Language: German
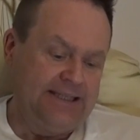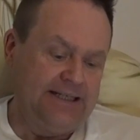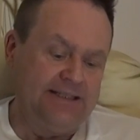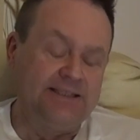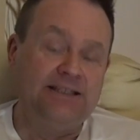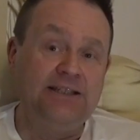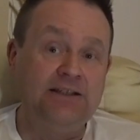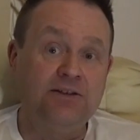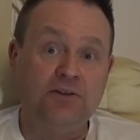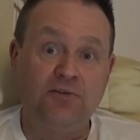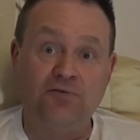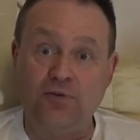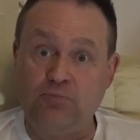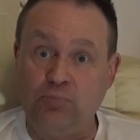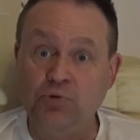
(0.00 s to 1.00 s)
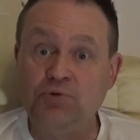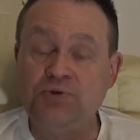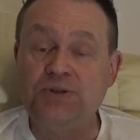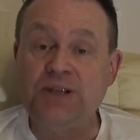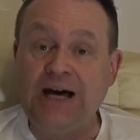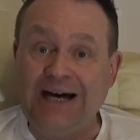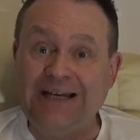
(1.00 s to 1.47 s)
ja, die
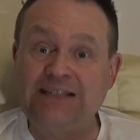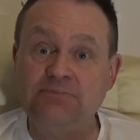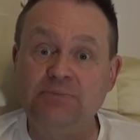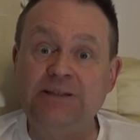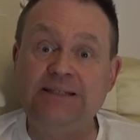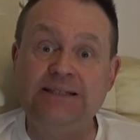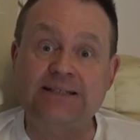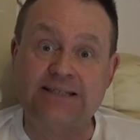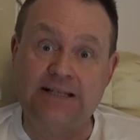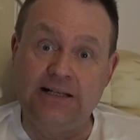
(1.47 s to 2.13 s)
Verbundenheit mit dir